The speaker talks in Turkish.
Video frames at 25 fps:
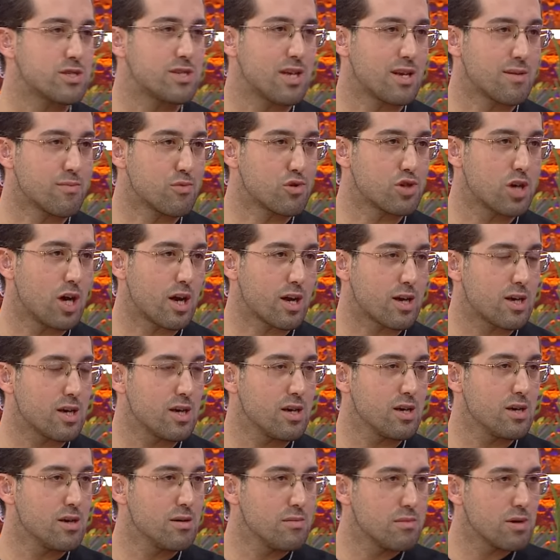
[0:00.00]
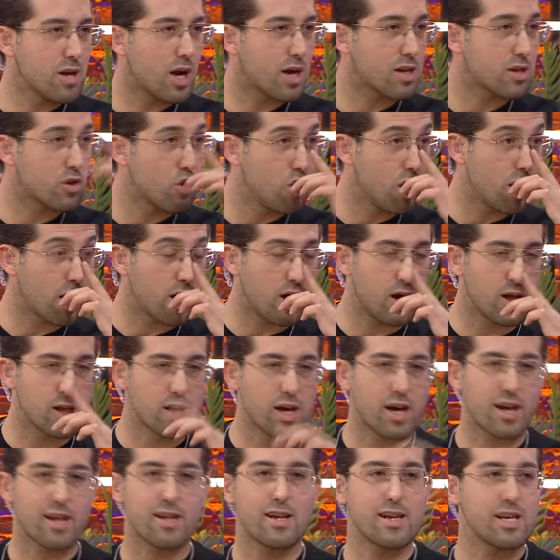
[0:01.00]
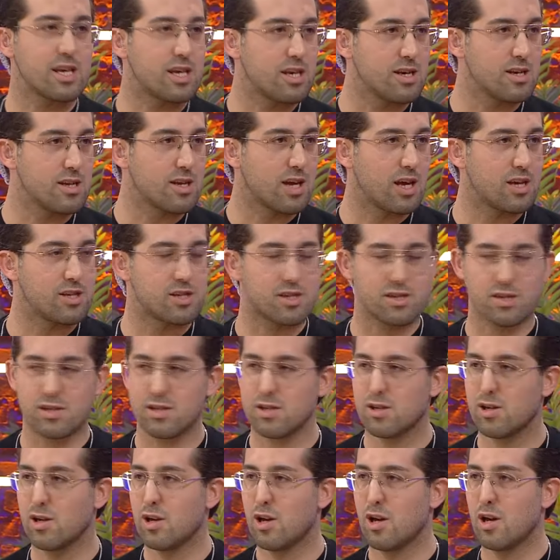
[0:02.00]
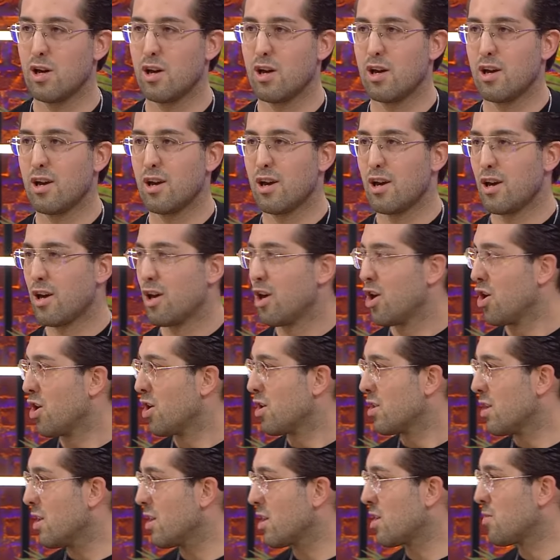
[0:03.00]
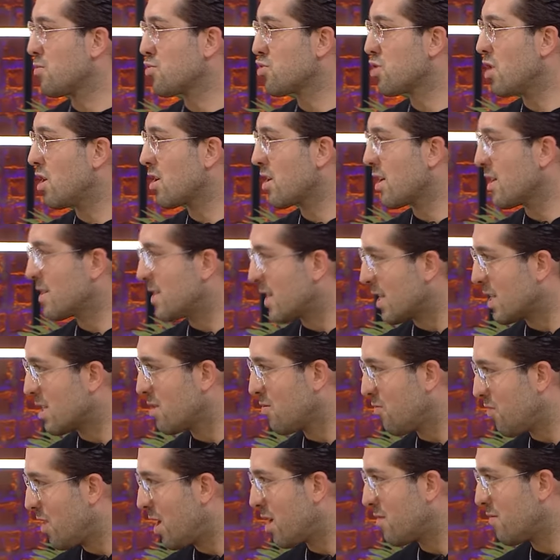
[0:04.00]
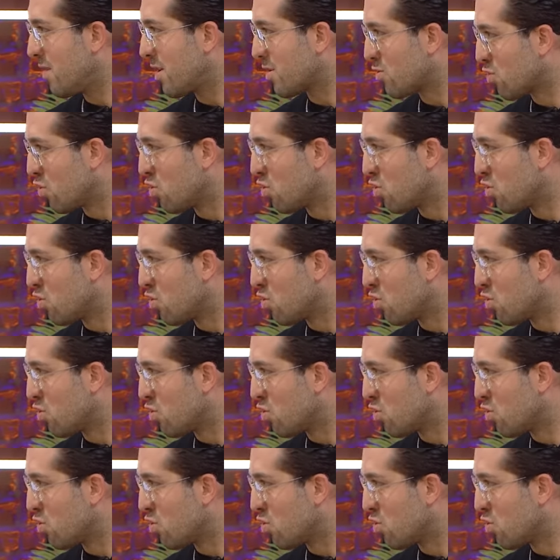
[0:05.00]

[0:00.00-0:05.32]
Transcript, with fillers: isterim bu şarkıyı. Bıraktık öyle kaldı. Aradan iki yıl geçti. Dedi ki bu şarkıya teklifler var